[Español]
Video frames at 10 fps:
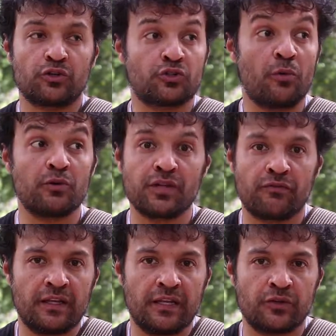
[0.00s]
somos
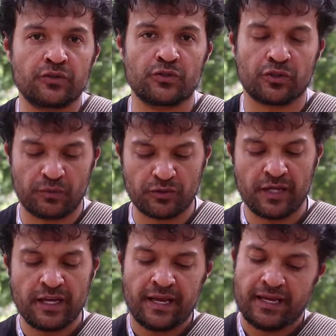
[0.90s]
definidos, no
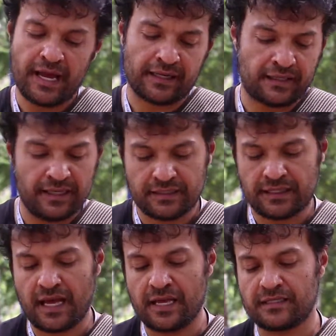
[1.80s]
somos ni
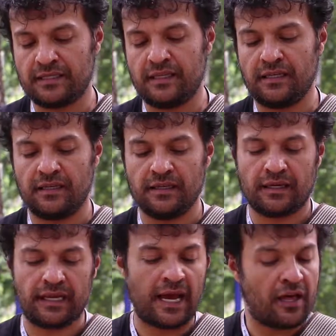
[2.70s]
artistas
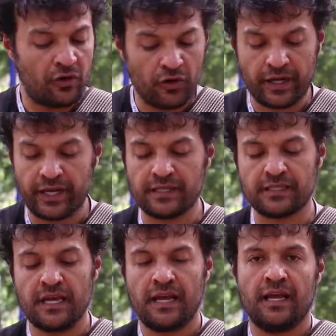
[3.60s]
ni creadores,